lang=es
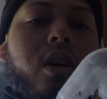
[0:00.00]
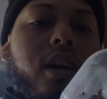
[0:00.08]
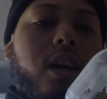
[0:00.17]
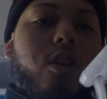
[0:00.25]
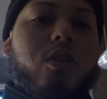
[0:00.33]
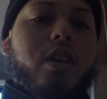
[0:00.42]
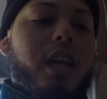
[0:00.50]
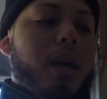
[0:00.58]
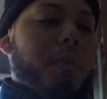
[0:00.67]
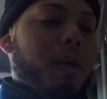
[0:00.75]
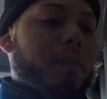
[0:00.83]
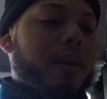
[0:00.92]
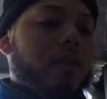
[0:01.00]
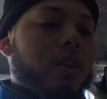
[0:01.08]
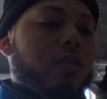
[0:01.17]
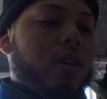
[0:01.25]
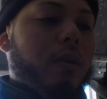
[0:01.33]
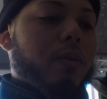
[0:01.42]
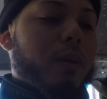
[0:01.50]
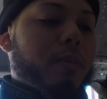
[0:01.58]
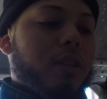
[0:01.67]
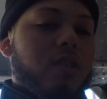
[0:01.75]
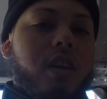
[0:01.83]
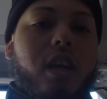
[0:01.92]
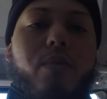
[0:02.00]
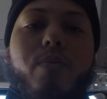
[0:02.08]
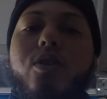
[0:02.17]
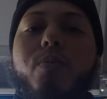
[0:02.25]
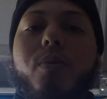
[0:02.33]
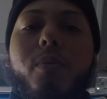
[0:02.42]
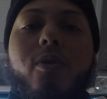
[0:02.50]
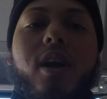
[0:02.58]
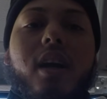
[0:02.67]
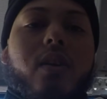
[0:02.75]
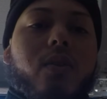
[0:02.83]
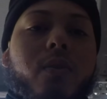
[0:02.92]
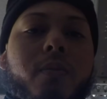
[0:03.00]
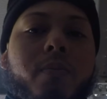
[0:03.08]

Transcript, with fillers: Esto sería más para una, una persona que limpie su propio carro